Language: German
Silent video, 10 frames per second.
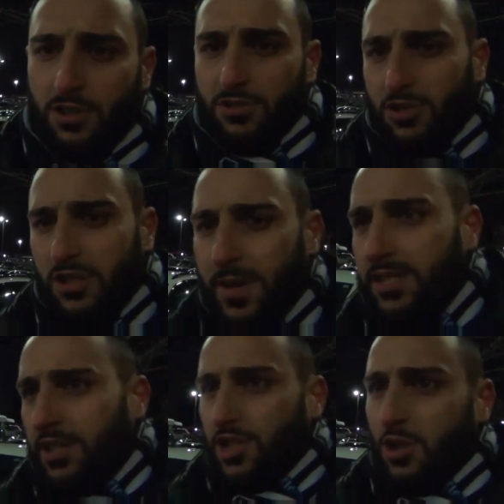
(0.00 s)
und unserem
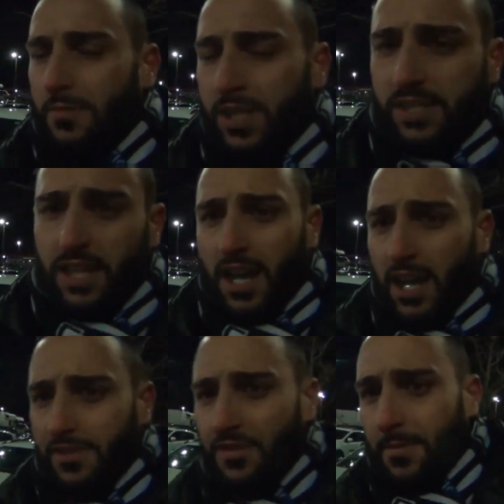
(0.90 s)
Esker Sturm ist
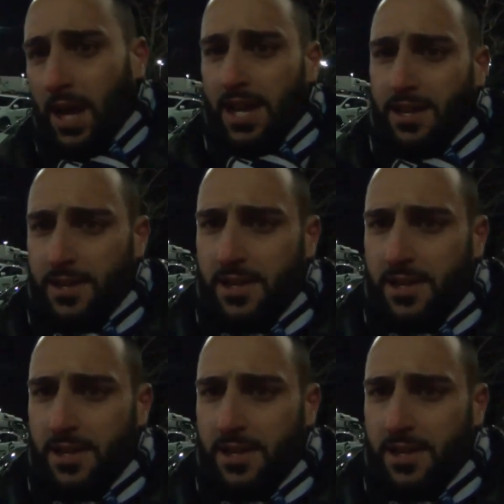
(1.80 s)
gerade vorbei.